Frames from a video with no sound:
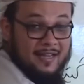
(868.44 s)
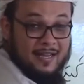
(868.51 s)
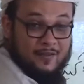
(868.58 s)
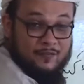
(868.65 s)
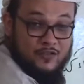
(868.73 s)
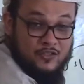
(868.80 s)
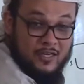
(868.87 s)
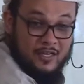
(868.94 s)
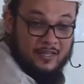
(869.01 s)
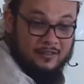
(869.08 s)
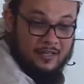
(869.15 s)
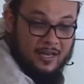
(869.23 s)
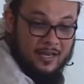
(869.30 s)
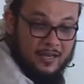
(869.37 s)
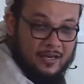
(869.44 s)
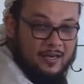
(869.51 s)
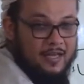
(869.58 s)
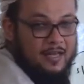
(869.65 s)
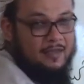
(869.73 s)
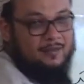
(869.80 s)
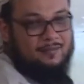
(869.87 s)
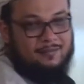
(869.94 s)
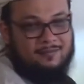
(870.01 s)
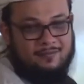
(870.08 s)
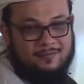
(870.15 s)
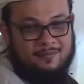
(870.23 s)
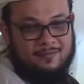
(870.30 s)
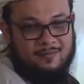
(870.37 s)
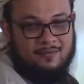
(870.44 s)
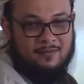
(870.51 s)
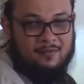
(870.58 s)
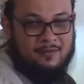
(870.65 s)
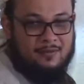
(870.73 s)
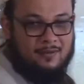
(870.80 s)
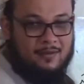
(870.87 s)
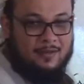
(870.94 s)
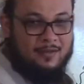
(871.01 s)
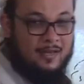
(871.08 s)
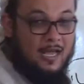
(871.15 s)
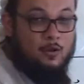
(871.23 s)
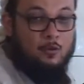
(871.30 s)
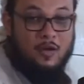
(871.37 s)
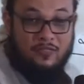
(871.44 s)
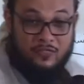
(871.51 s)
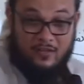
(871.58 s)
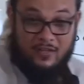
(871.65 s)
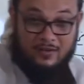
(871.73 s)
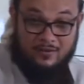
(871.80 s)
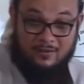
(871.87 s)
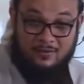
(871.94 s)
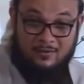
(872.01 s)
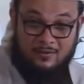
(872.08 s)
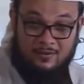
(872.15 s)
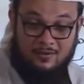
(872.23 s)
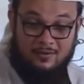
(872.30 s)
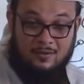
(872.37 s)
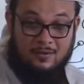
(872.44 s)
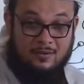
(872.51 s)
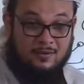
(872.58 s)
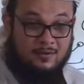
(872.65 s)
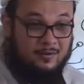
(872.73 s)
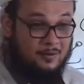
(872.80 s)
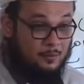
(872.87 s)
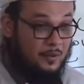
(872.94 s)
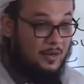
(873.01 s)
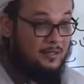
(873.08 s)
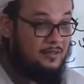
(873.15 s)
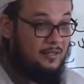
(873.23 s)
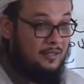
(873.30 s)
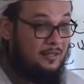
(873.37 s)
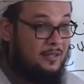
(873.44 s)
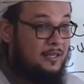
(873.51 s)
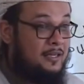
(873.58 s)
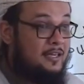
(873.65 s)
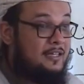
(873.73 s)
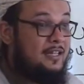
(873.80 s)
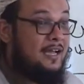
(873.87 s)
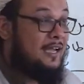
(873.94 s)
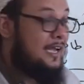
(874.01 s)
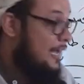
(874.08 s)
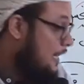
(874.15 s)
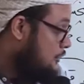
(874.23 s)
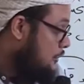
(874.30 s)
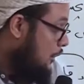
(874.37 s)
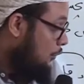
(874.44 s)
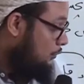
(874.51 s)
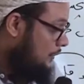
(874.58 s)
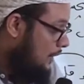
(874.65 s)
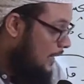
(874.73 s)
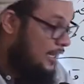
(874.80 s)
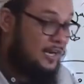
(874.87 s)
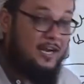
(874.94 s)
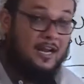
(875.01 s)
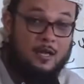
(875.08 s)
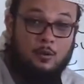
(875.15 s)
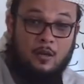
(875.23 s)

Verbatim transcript: كان في شيء طاهر لا لا يؤثر واضح إذا كان شيء طاهر لا